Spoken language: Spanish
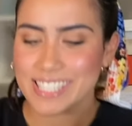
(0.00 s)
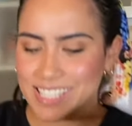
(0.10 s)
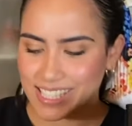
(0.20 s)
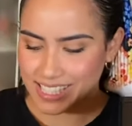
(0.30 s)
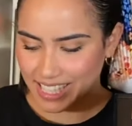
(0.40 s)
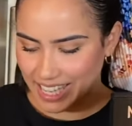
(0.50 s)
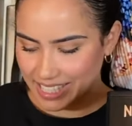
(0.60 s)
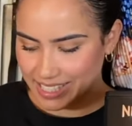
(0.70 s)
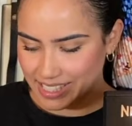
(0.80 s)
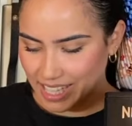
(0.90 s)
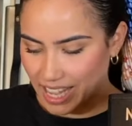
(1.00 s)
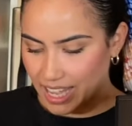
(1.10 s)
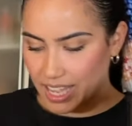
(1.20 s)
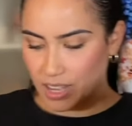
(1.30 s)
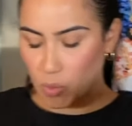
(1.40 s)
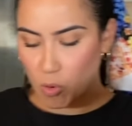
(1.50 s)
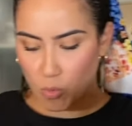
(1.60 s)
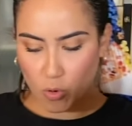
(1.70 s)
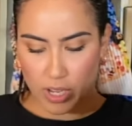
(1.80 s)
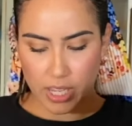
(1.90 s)
es que está como
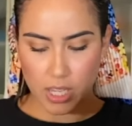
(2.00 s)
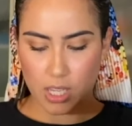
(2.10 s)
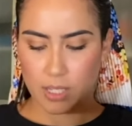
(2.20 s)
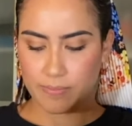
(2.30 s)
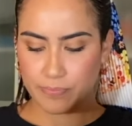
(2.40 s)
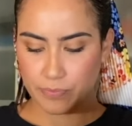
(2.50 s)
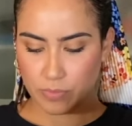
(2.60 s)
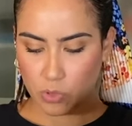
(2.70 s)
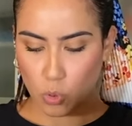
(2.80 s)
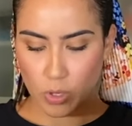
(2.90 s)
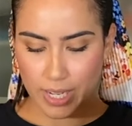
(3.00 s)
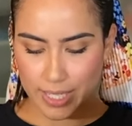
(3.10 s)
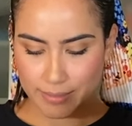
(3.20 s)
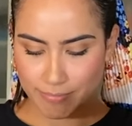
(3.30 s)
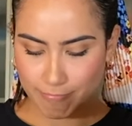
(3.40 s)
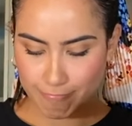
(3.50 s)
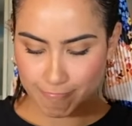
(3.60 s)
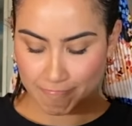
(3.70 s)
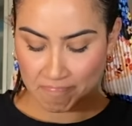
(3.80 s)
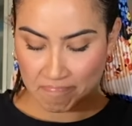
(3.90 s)
muy dura.
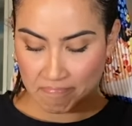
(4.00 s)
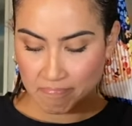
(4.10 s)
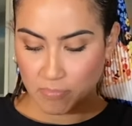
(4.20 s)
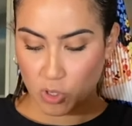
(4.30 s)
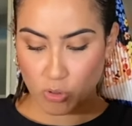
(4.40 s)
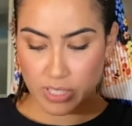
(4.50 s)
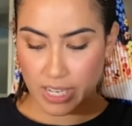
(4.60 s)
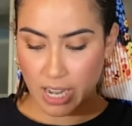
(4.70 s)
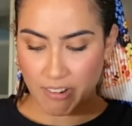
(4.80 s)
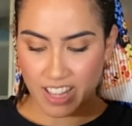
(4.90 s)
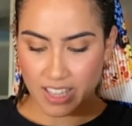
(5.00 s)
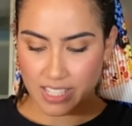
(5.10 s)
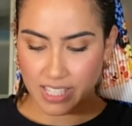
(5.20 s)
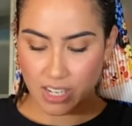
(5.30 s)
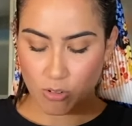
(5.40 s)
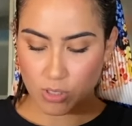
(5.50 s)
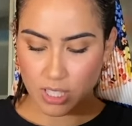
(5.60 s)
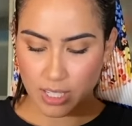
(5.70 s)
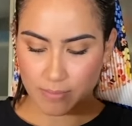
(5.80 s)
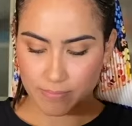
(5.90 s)
No sé, la verdad es que no
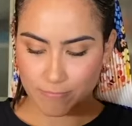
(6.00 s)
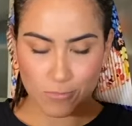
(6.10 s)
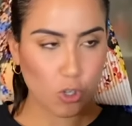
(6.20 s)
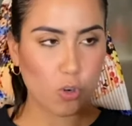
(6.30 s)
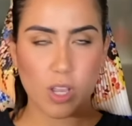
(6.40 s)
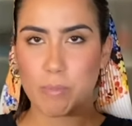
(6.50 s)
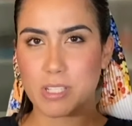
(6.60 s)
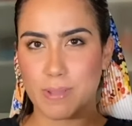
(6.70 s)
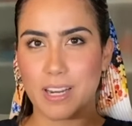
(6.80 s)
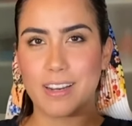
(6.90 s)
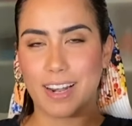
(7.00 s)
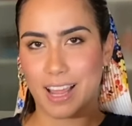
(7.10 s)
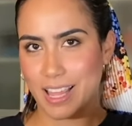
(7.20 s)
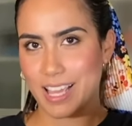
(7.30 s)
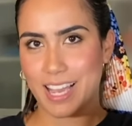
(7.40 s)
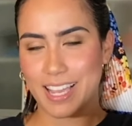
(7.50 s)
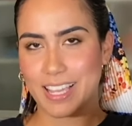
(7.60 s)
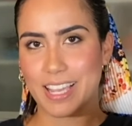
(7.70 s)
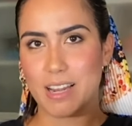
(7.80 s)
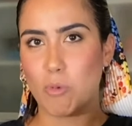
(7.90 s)
sé. Yo creo que más bien radica
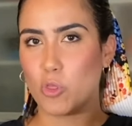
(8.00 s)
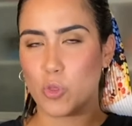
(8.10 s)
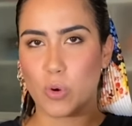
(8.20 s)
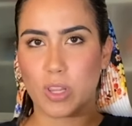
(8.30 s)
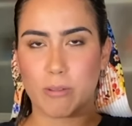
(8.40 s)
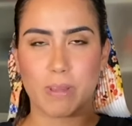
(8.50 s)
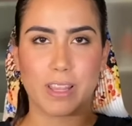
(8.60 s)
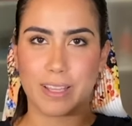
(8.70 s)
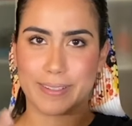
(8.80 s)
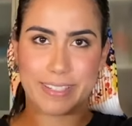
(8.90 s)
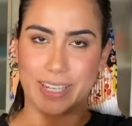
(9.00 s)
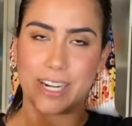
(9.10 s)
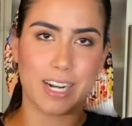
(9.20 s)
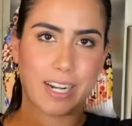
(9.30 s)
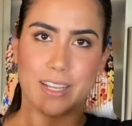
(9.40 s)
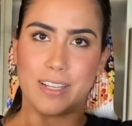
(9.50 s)
en que el motor debe de girar